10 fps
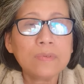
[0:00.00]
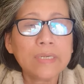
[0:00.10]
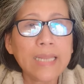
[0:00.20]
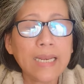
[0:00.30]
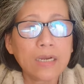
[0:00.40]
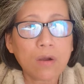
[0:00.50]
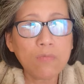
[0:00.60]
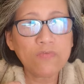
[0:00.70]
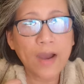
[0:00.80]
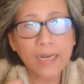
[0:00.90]
cái này là
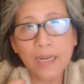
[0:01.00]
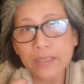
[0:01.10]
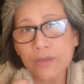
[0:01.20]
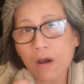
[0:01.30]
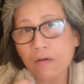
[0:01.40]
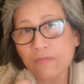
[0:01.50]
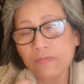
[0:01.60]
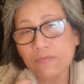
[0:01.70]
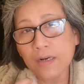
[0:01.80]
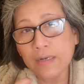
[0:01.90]
không phải là do
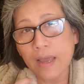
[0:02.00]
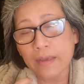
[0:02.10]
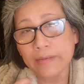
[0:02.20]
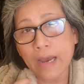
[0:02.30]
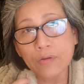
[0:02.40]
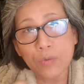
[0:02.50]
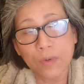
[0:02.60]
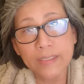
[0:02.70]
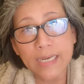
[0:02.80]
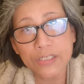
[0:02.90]
vấn đề giáo
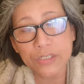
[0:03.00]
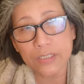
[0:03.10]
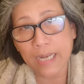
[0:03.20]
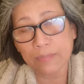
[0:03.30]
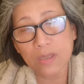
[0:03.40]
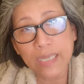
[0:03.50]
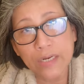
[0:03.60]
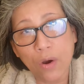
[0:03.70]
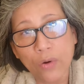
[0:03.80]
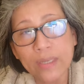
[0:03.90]
dục ở nhà trường làm nó
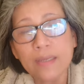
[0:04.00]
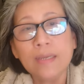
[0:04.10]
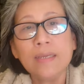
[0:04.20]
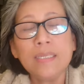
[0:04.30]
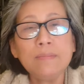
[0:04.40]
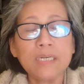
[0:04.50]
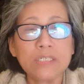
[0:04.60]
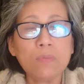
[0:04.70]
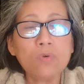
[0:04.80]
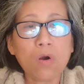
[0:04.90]
thay đổi nhưng mà
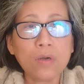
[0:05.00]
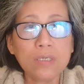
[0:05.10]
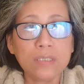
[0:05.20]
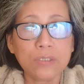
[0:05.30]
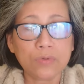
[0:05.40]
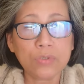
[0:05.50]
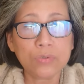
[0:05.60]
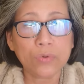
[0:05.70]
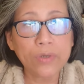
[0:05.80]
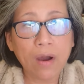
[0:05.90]
trong con người của
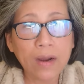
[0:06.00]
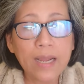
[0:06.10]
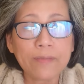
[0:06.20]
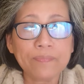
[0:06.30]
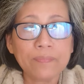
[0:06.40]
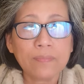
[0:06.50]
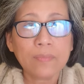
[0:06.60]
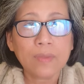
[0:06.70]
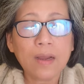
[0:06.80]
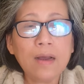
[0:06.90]
tụi nó đó
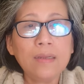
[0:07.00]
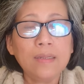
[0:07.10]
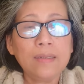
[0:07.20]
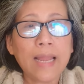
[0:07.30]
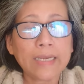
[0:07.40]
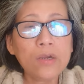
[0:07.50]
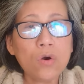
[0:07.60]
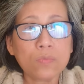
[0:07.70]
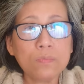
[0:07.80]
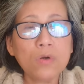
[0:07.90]
đó, là cái
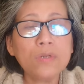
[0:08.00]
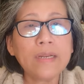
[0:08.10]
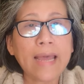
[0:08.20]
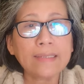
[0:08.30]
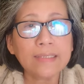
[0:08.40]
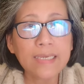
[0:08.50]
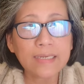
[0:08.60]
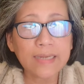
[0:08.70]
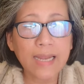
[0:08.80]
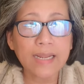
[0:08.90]
hột môn nó đang
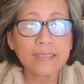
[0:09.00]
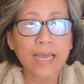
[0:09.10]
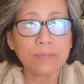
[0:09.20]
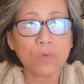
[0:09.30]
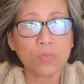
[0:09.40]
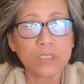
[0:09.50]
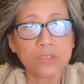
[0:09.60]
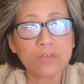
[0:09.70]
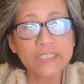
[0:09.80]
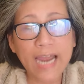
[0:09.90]
tiết ra để thành một người
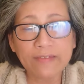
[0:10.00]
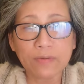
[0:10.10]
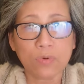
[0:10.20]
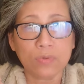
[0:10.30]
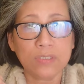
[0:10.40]
con trai và một